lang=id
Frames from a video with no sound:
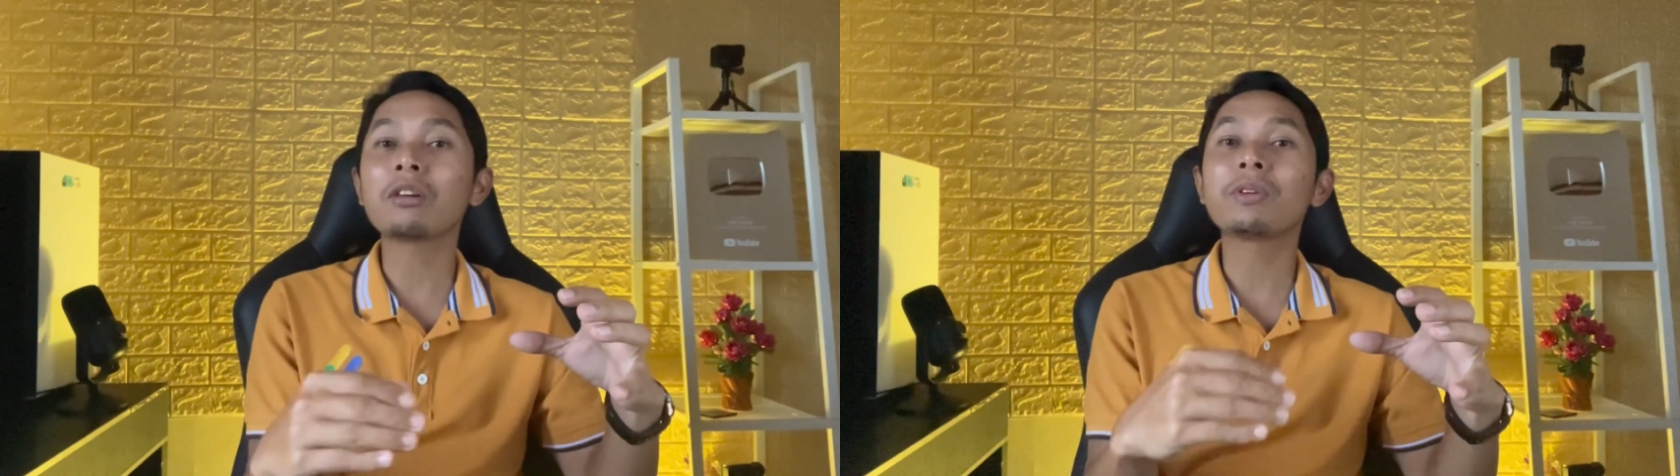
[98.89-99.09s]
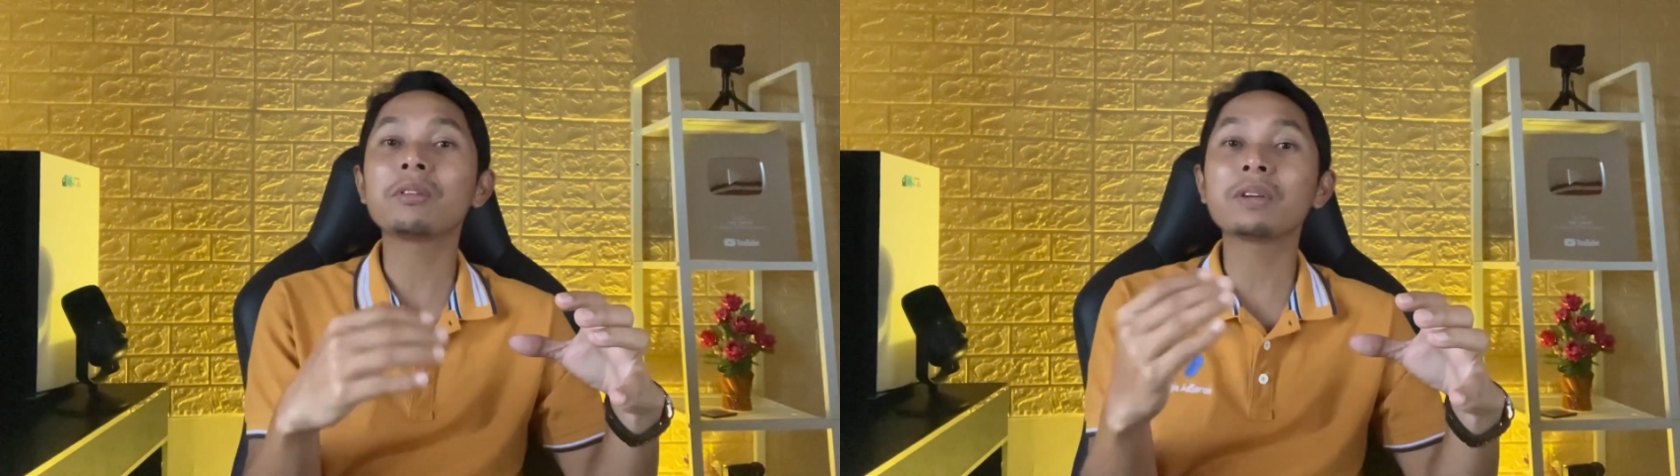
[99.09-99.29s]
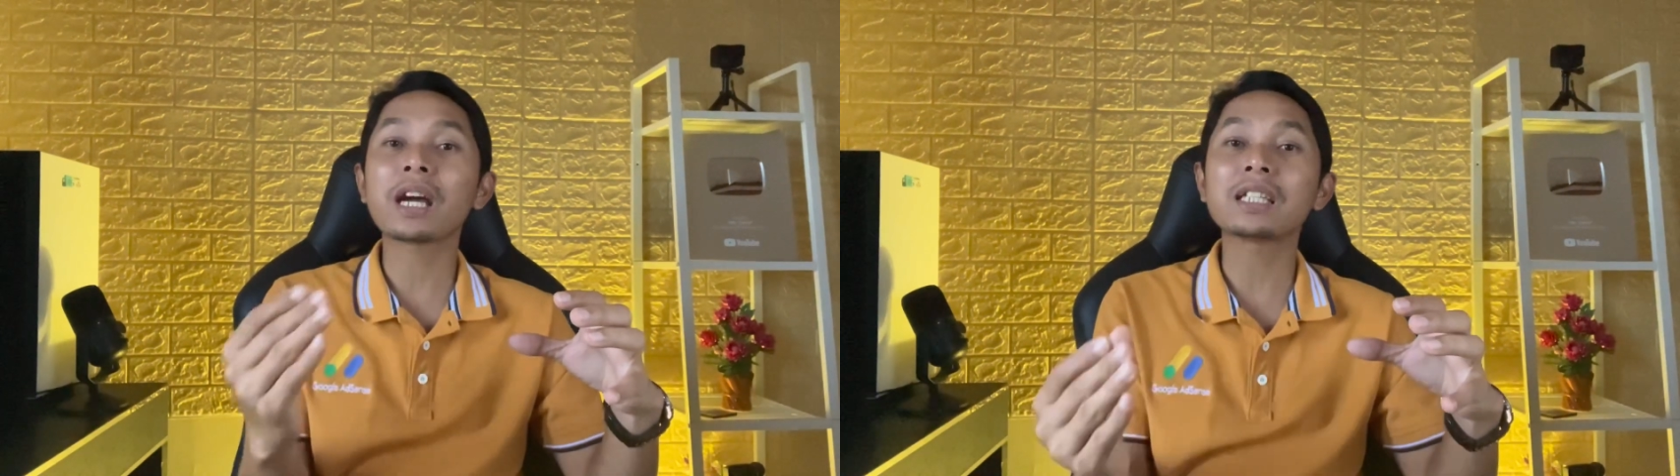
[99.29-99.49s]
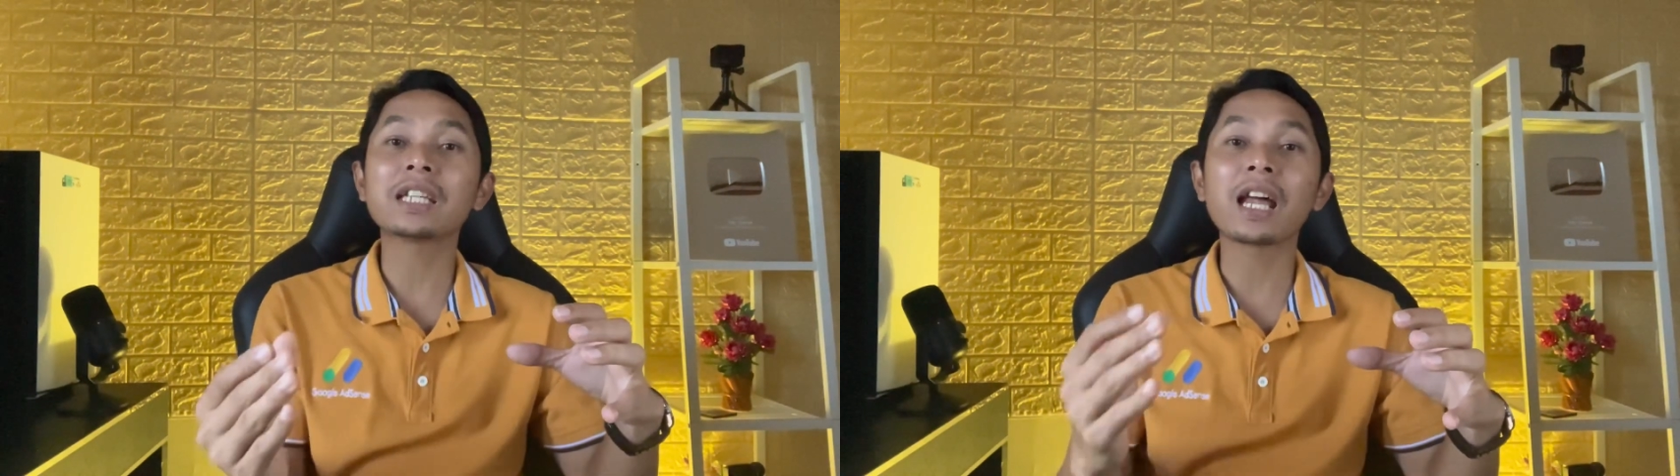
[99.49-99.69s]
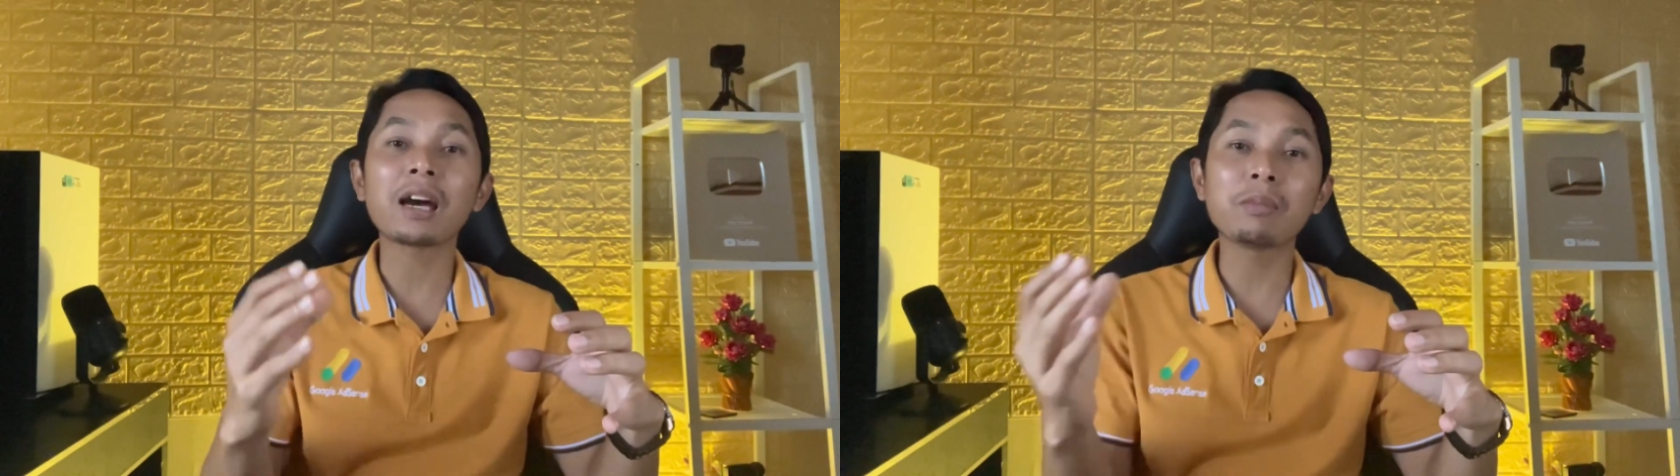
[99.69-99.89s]
verifikasi
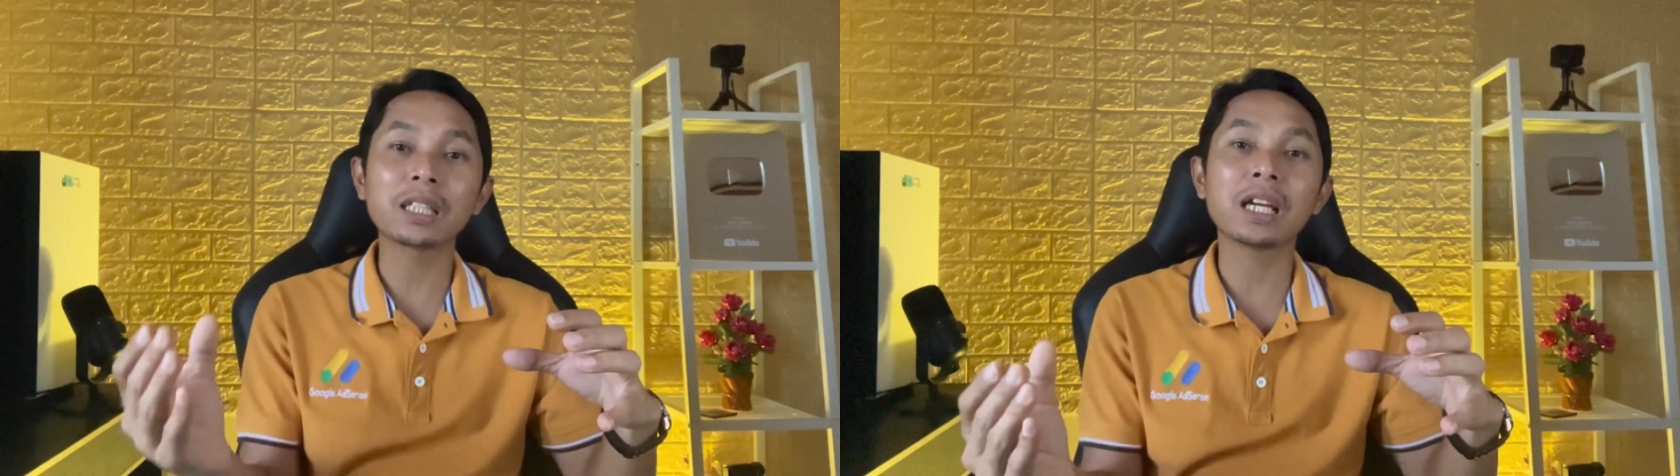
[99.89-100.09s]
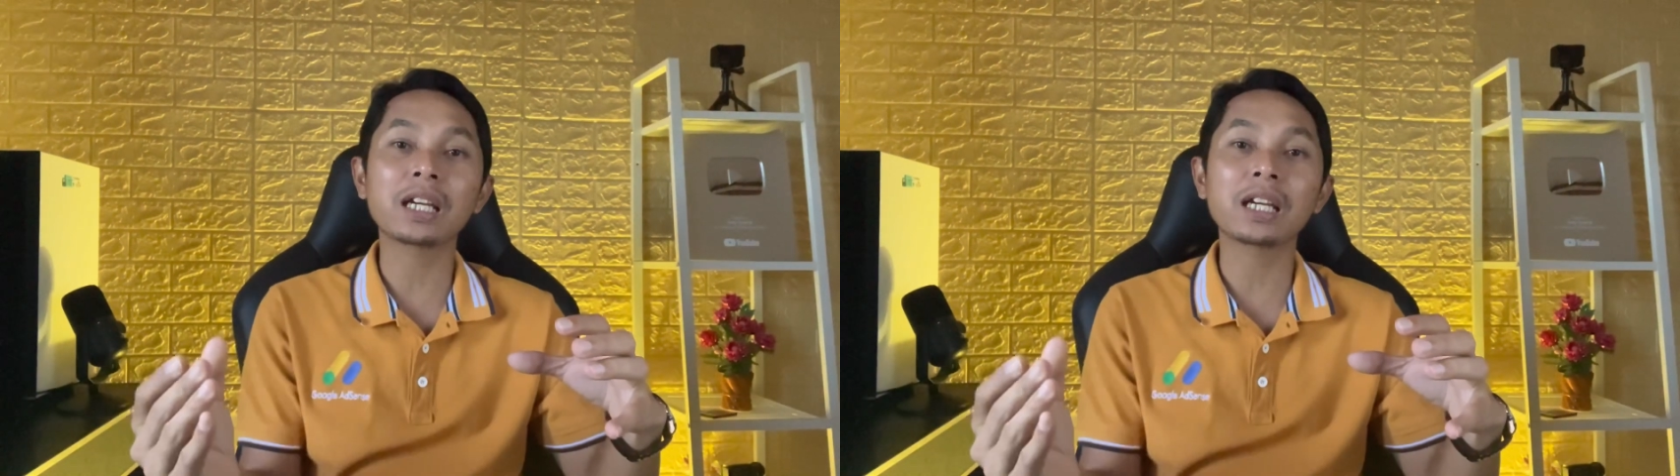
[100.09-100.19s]
alamat ya,